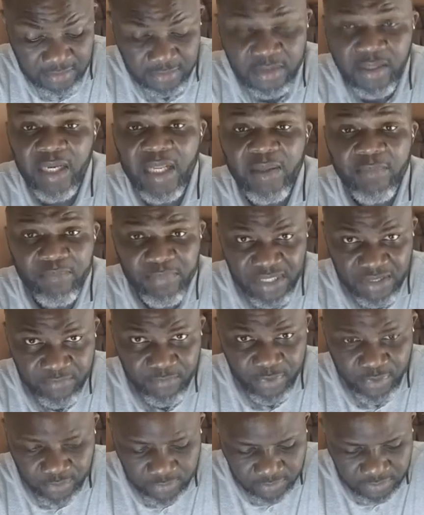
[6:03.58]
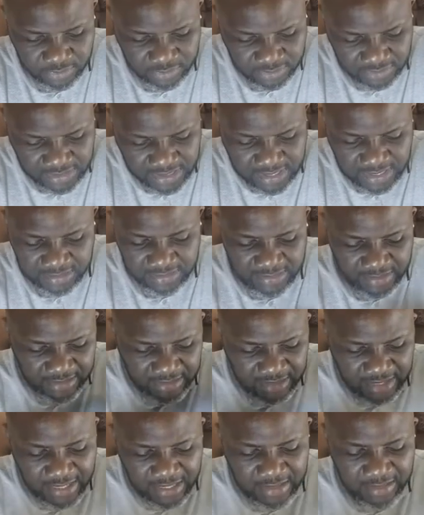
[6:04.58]
dans la Bible il y a
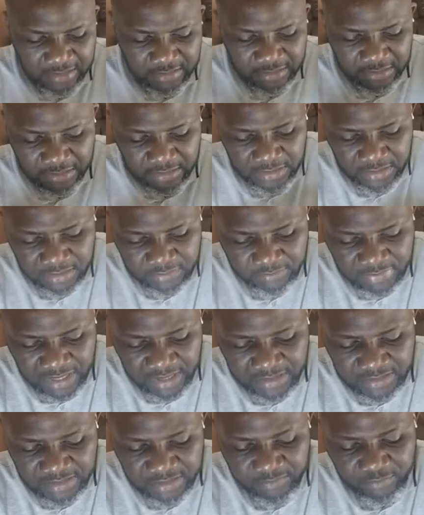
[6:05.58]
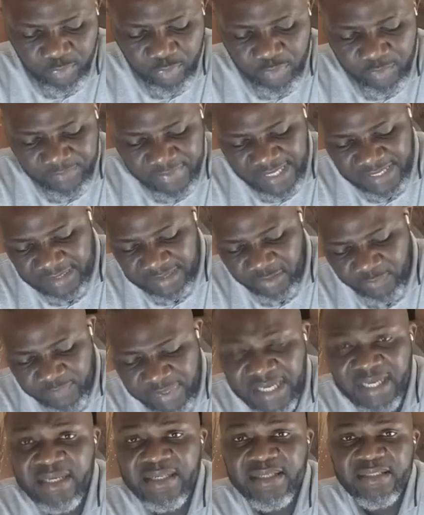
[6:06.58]
des cas par exemple, le
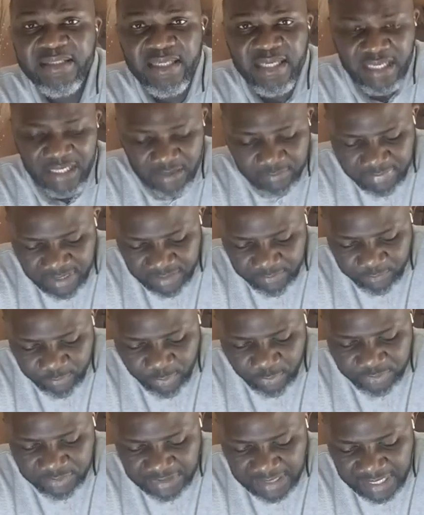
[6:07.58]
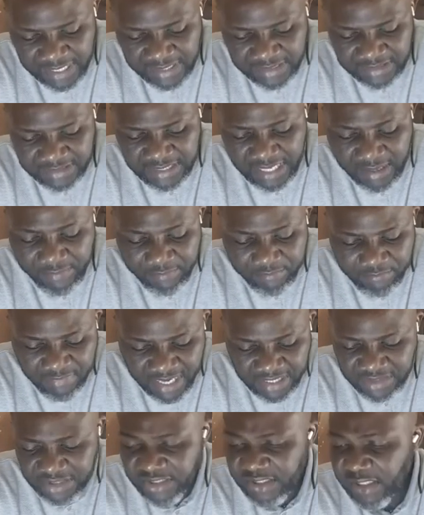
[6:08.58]
paralytique à la belle porte a, à
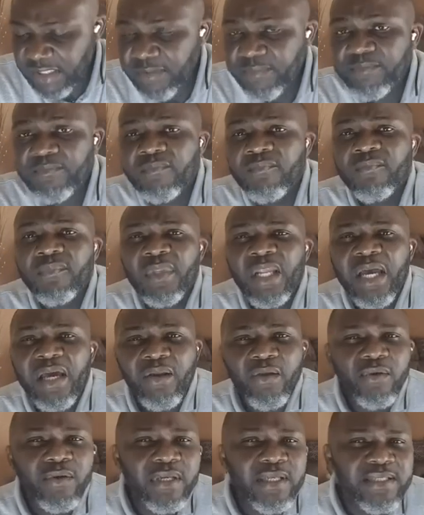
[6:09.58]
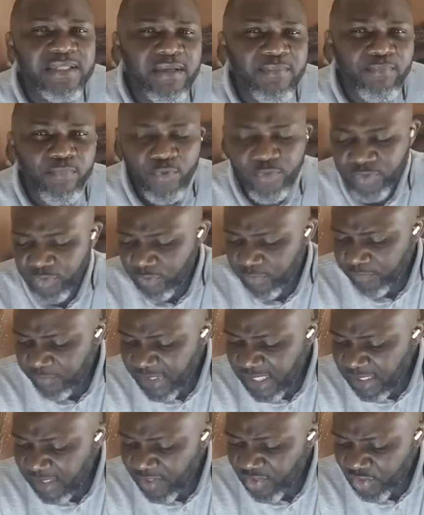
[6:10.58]
marché alors que les apôtres,
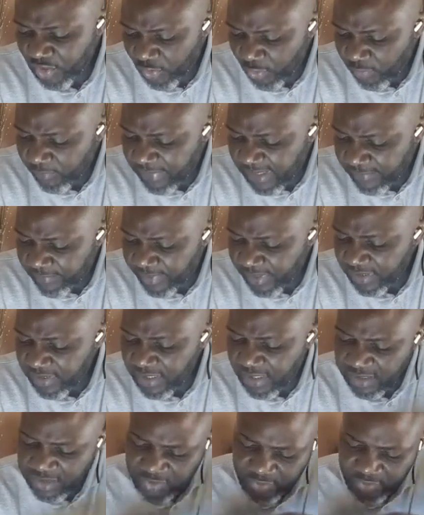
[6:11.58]
Pierre et Jean, n'ont pas prié,